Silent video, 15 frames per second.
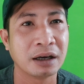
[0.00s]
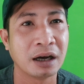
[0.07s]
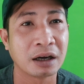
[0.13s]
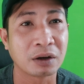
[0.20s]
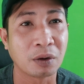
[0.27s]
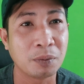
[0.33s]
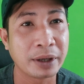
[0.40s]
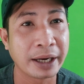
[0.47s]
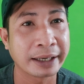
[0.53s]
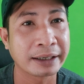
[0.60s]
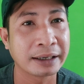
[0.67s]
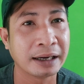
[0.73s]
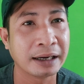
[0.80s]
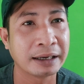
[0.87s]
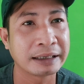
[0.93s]
à, cũng ghét
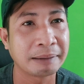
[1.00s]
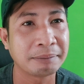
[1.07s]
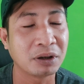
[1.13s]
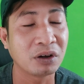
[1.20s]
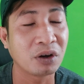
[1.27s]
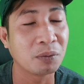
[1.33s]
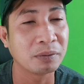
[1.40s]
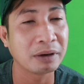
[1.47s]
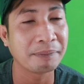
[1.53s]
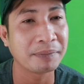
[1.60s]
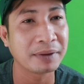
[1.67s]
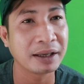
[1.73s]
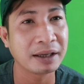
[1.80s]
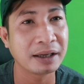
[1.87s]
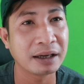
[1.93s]
à, anh Thám Tử Cung lắm
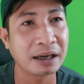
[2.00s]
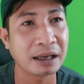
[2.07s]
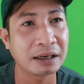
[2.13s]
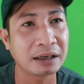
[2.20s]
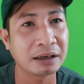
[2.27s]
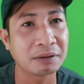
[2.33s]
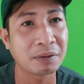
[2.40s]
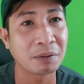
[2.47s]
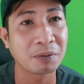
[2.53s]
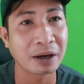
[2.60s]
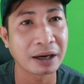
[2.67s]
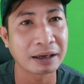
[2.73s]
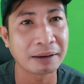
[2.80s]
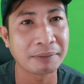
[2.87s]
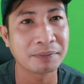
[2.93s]
với anh Phong
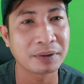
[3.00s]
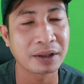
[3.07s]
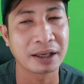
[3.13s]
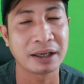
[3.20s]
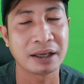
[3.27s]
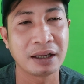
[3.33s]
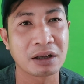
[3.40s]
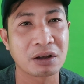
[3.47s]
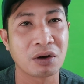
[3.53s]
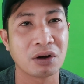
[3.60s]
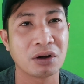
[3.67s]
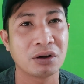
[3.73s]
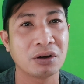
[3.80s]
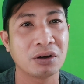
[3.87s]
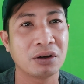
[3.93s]
Phân lắm, thì
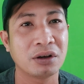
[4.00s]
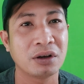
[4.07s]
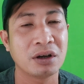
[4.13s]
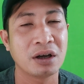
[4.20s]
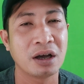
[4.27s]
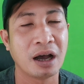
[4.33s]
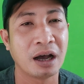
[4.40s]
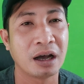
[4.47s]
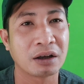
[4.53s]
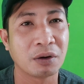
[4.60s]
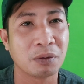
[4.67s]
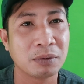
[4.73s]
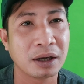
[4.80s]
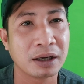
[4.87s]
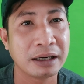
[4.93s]
có à,
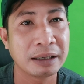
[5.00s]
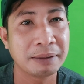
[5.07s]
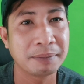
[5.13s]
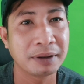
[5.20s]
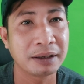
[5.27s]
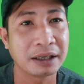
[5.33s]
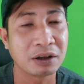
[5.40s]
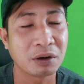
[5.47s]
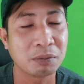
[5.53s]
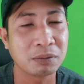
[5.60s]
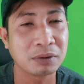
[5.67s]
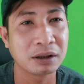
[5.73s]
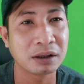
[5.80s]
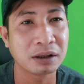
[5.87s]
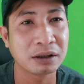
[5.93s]
cũng lên clip á, thì
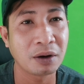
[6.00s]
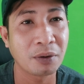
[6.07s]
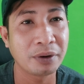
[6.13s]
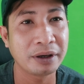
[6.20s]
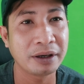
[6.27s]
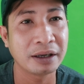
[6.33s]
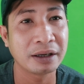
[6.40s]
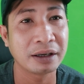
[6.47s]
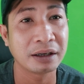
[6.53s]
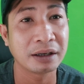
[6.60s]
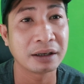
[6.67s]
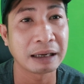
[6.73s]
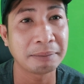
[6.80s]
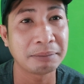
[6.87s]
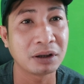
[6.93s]
cũng nói
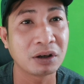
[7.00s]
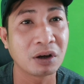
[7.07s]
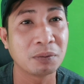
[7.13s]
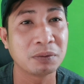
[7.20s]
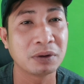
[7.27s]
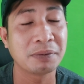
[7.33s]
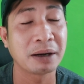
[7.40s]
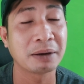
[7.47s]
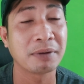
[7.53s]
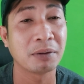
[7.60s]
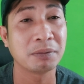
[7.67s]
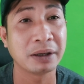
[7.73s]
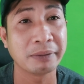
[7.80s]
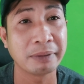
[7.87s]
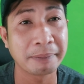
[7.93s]
về Thám Tử Cung với Phong
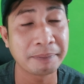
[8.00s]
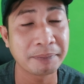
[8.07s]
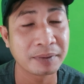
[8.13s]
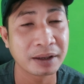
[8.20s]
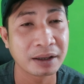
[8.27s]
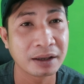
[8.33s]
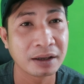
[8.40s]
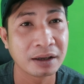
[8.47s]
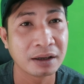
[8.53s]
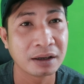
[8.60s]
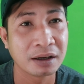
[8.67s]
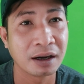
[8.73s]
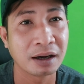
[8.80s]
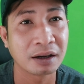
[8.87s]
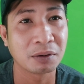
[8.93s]
Phân nhiều lắm.
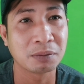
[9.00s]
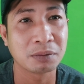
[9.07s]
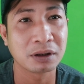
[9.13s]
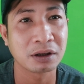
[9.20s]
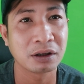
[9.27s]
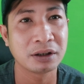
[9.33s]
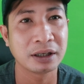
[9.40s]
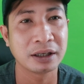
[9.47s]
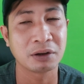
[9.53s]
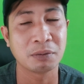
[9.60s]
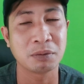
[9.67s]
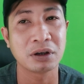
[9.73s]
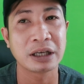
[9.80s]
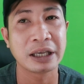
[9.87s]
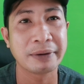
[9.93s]
À, cũng có, có gì
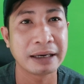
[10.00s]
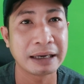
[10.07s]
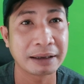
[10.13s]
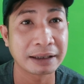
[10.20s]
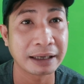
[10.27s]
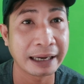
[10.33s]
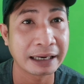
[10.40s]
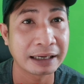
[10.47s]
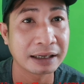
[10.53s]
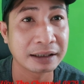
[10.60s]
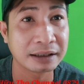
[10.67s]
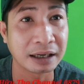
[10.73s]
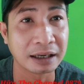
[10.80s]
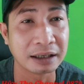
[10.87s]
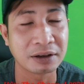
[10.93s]
cũng có kêu anh lang thang
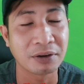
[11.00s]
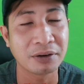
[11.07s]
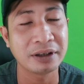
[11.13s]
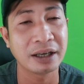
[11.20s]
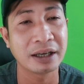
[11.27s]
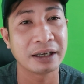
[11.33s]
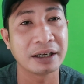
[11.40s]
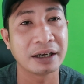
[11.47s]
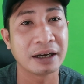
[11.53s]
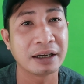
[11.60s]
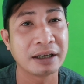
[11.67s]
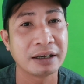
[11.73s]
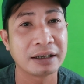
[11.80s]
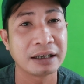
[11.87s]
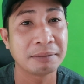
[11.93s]
lên ở nói về
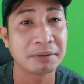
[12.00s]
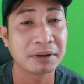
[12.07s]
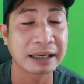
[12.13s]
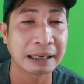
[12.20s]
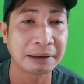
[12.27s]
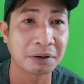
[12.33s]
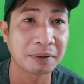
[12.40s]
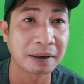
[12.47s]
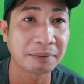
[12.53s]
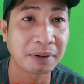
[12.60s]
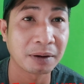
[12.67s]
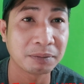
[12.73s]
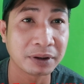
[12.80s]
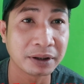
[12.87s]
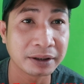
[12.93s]
Thám Tử Cao và Phong
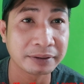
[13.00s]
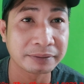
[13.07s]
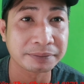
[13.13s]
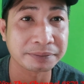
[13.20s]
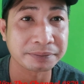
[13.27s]
Phân nữa,